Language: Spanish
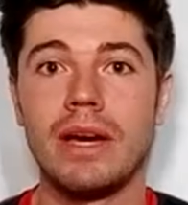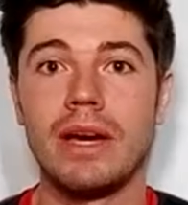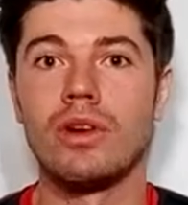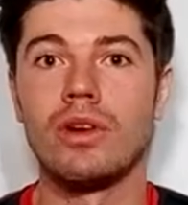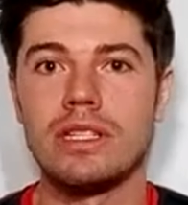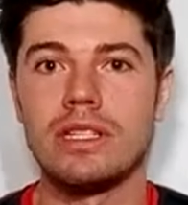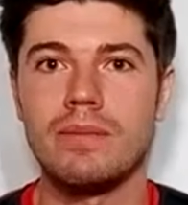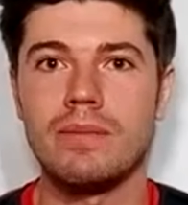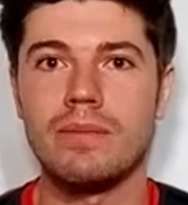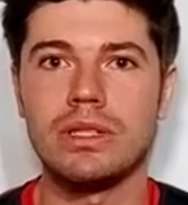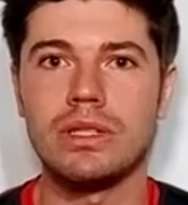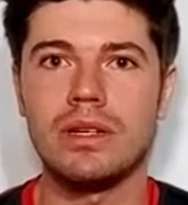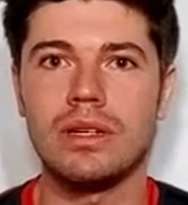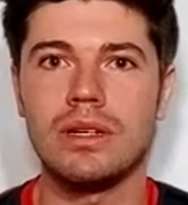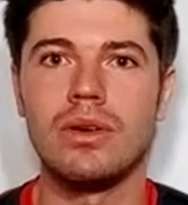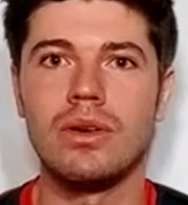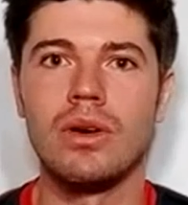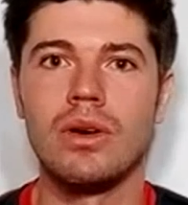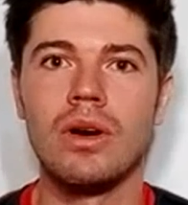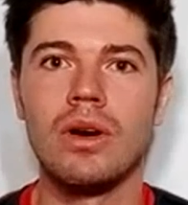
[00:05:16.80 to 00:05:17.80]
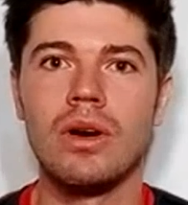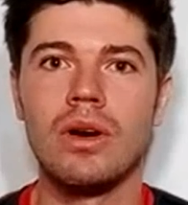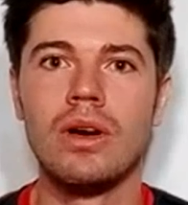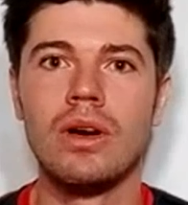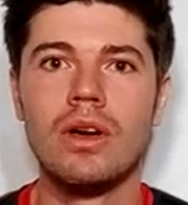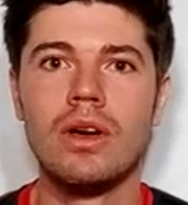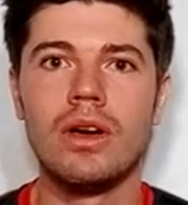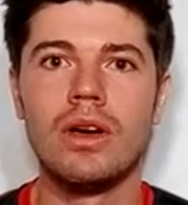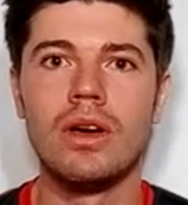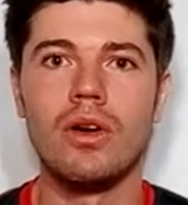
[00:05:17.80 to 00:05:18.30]
mejores apuestas
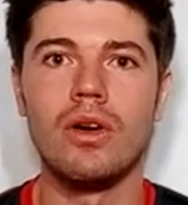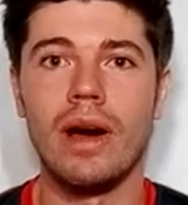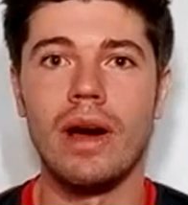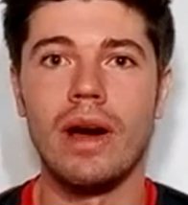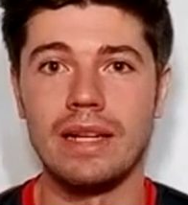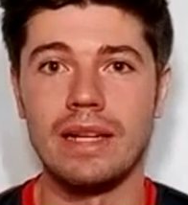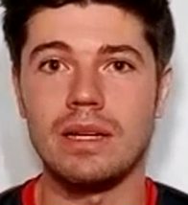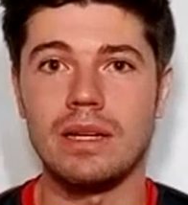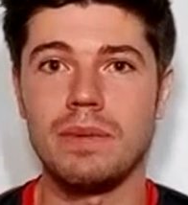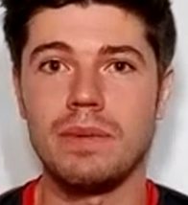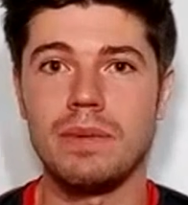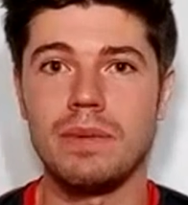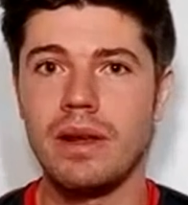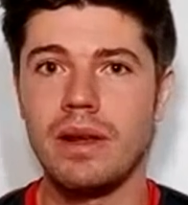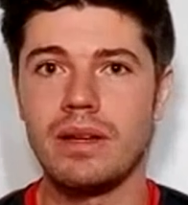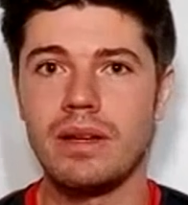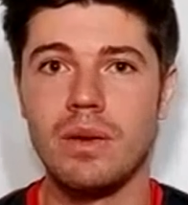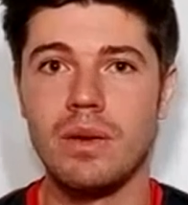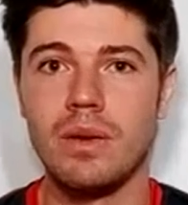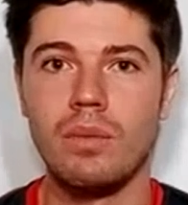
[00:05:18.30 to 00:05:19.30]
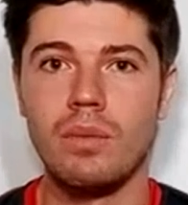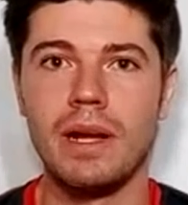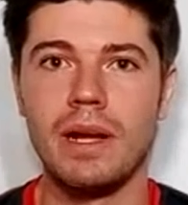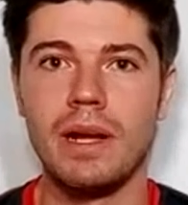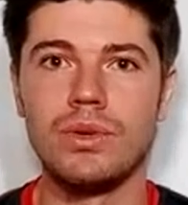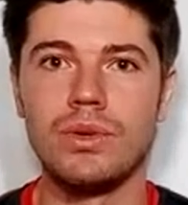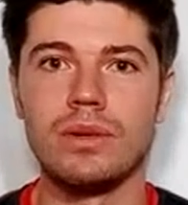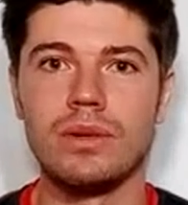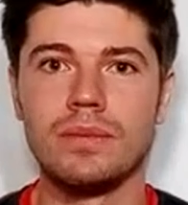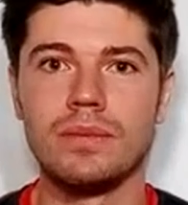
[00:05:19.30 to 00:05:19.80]
con, con analistas Padel y en World
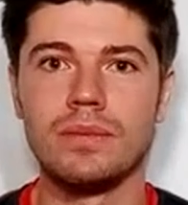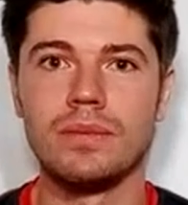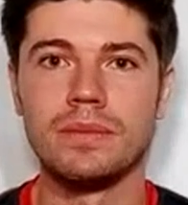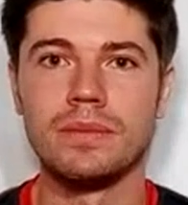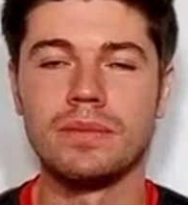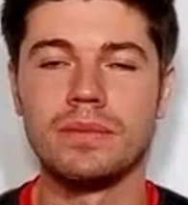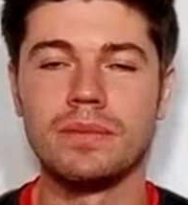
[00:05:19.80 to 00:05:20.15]
del Tour?